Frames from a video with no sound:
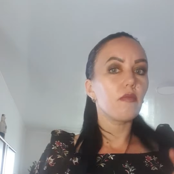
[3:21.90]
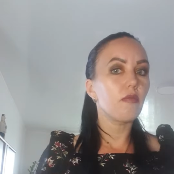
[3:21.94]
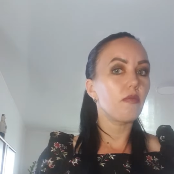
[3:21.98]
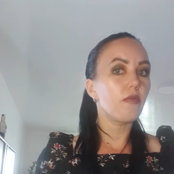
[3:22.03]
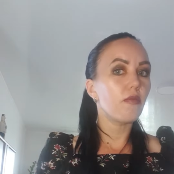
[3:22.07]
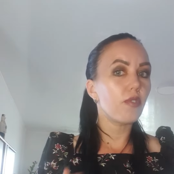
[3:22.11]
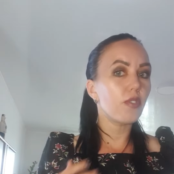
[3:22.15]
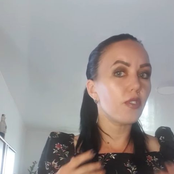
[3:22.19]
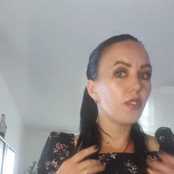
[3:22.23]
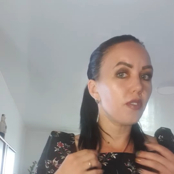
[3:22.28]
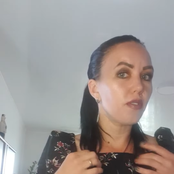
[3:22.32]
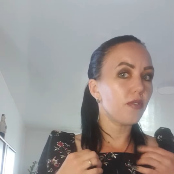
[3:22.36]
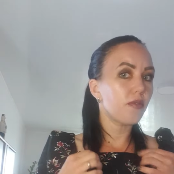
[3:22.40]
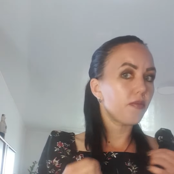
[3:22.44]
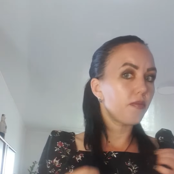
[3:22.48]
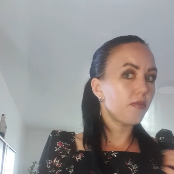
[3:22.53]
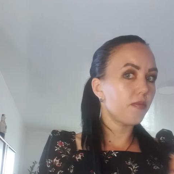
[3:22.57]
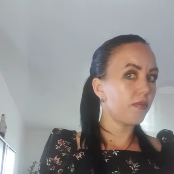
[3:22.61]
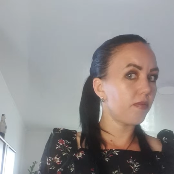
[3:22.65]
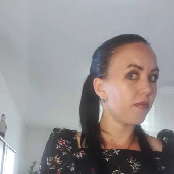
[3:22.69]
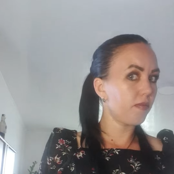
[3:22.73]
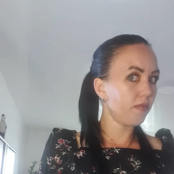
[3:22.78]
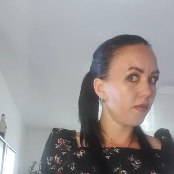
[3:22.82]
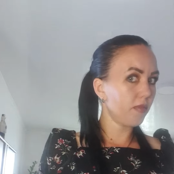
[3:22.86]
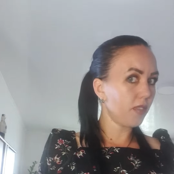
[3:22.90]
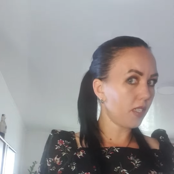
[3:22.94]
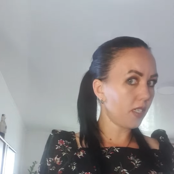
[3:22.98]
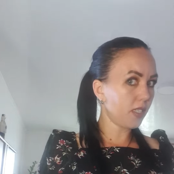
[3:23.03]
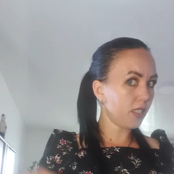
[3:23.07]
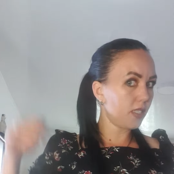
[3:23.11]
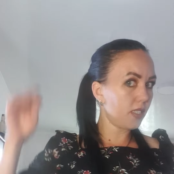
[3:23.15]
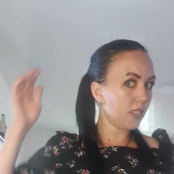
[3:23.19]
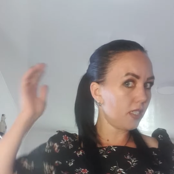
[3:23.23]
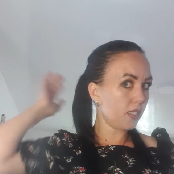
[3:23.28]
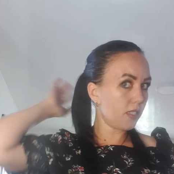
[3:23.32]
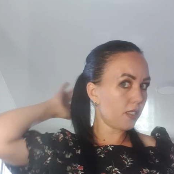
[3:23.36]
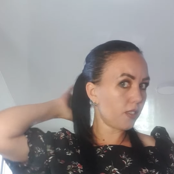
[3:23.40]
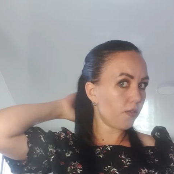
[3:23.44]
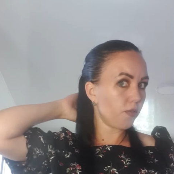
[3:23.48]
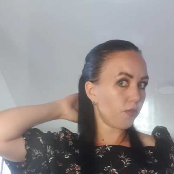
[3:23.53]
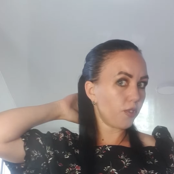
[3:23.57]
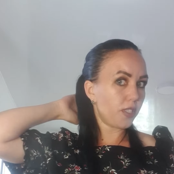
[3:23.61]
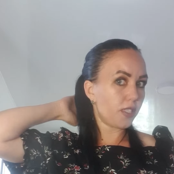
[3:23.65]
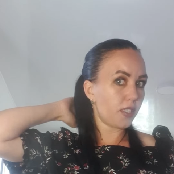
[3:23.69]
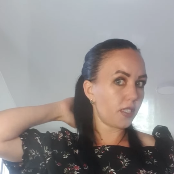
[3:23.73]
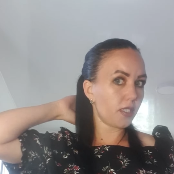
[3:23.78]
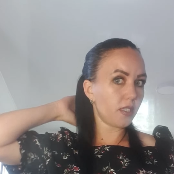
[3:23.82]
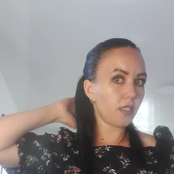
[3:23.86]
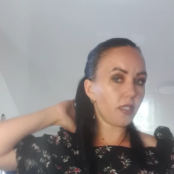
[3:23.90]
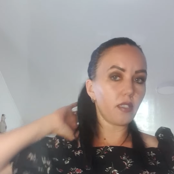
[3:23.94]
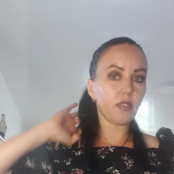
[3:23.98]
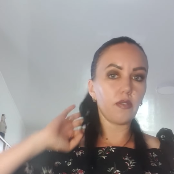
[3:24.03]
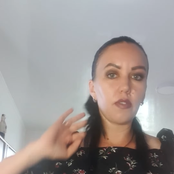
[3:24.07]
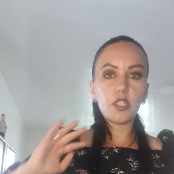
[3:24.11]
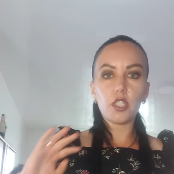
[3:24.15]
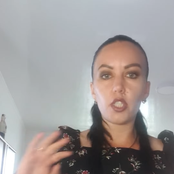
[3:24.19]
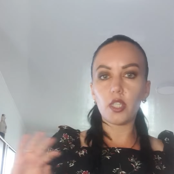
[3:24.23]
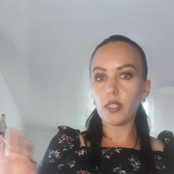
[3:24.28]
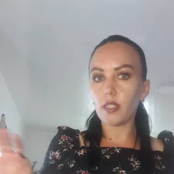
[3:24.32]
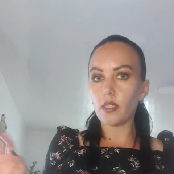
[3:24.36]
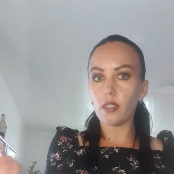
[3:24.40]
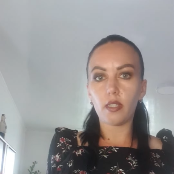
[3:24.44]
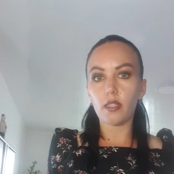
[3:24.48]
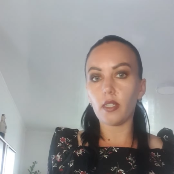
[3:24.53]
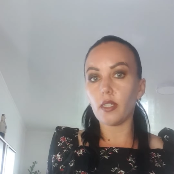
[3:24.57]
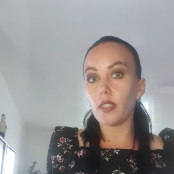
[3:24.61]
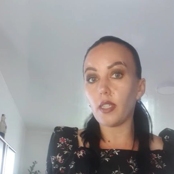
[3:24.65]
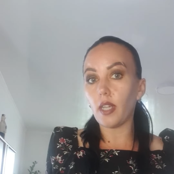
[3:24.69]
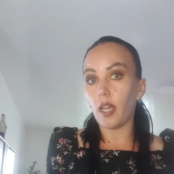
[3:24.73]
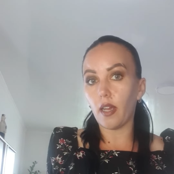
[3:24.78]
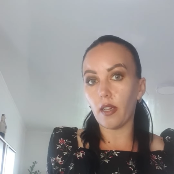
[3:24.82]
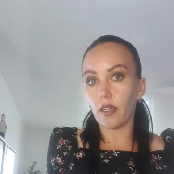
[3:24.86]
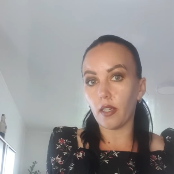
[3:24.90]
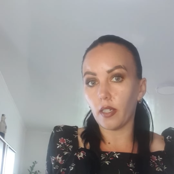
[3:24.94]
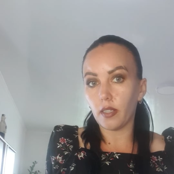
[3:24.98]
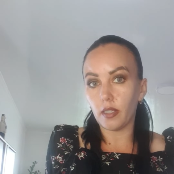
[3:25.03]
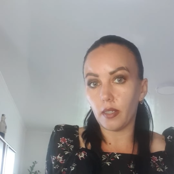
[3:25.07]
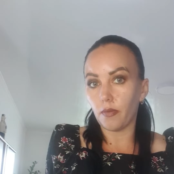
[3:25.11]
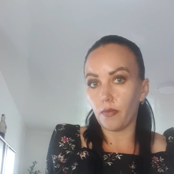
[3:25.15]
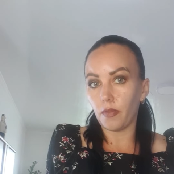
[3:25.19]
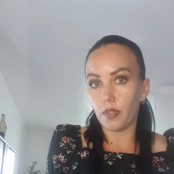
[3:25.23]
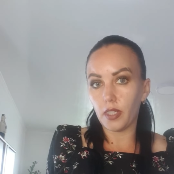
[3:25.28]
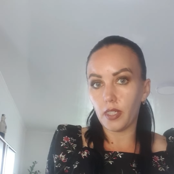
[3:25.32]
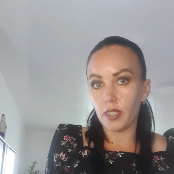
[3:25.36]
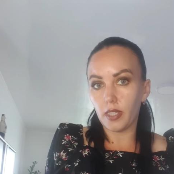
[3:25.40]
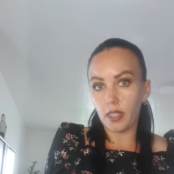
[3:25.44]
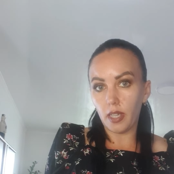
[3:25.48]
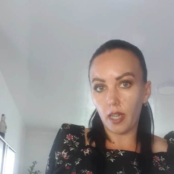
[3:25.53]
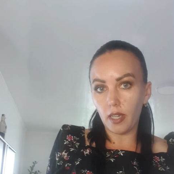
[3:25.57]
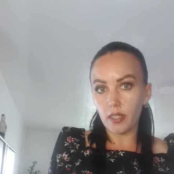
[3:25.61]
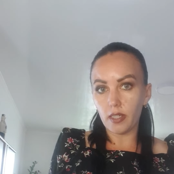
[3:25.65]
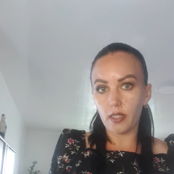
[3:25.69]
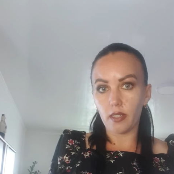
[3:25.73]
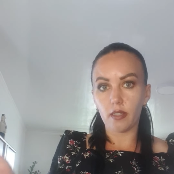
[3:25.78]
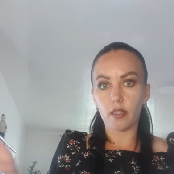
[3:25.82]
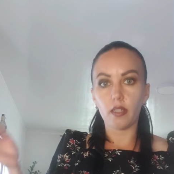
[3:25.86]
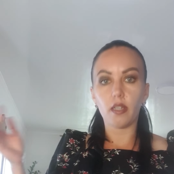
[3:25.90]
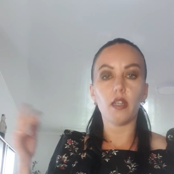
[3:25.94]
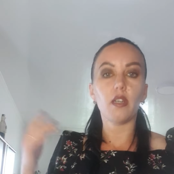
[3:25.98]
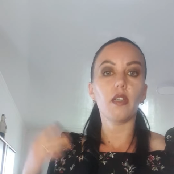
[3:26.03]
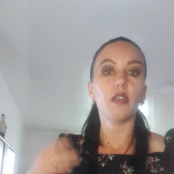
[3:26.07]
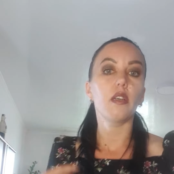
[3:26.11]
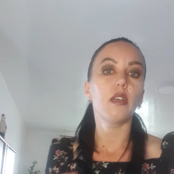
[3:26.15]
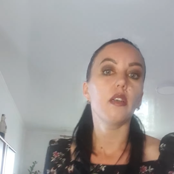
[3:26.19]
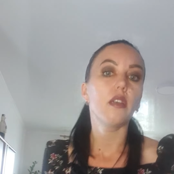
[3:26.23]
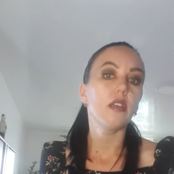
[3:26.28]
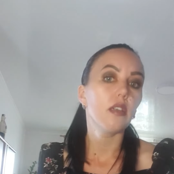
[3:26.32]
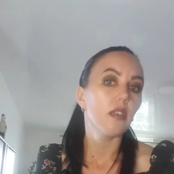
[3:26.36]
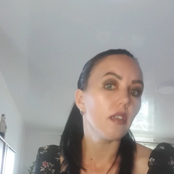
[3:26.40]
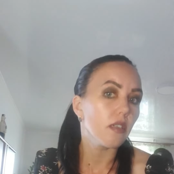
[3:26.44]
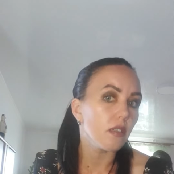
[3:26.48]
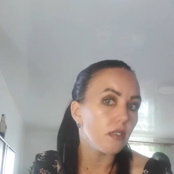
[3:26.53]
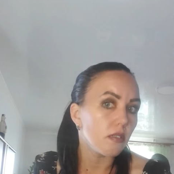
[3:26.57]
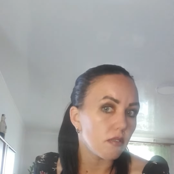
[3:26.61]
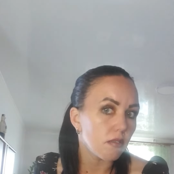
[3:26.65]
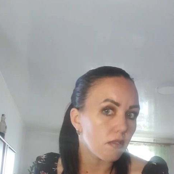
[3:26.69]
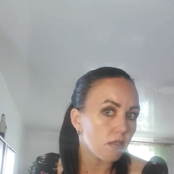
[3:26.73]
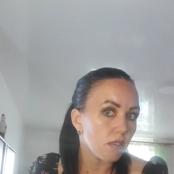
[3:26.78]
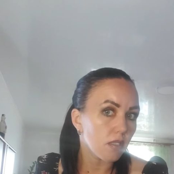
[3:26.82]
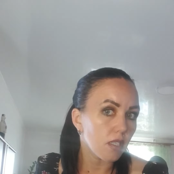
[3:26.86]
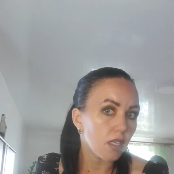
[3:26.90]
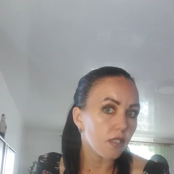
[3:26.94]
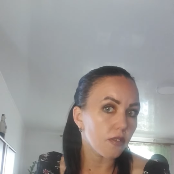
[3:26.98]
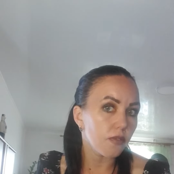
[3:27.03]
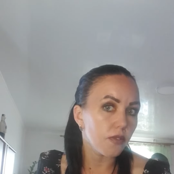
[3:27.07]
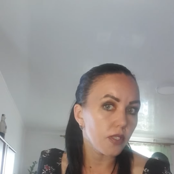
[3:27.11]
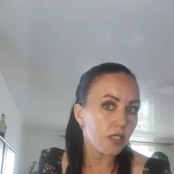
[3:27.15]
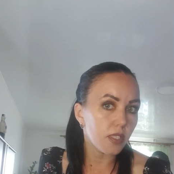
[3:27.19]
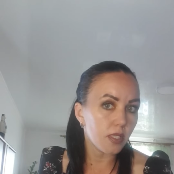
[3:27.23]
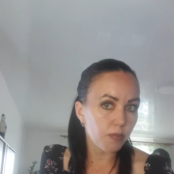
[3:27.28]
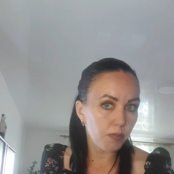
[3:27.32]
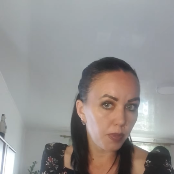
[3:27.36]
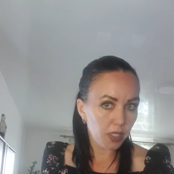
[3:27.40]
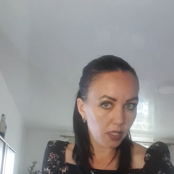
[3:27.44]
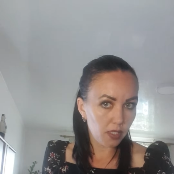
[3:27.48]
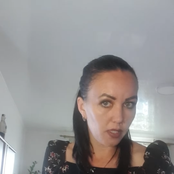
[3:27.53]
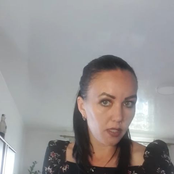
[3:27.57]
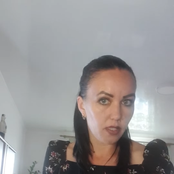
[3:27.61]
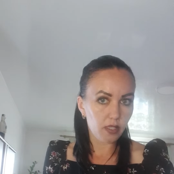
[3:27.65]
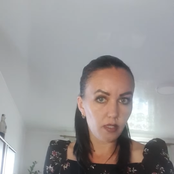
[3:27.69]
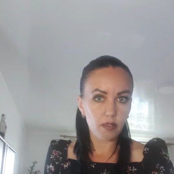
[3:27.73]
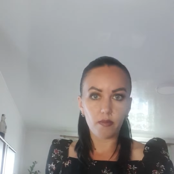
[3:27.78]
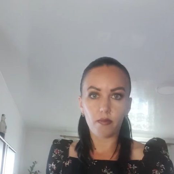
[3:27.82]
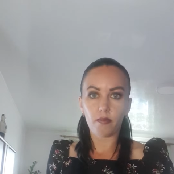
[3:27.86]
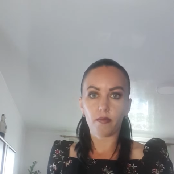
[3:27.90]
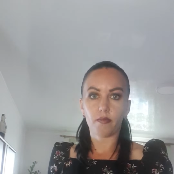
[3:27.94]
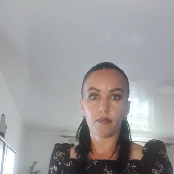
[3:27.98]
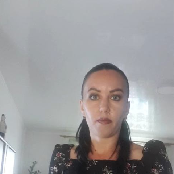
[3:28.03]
Ну, разделить хвостик на две части. Не знаю, как там вид сзади, как вид спереди.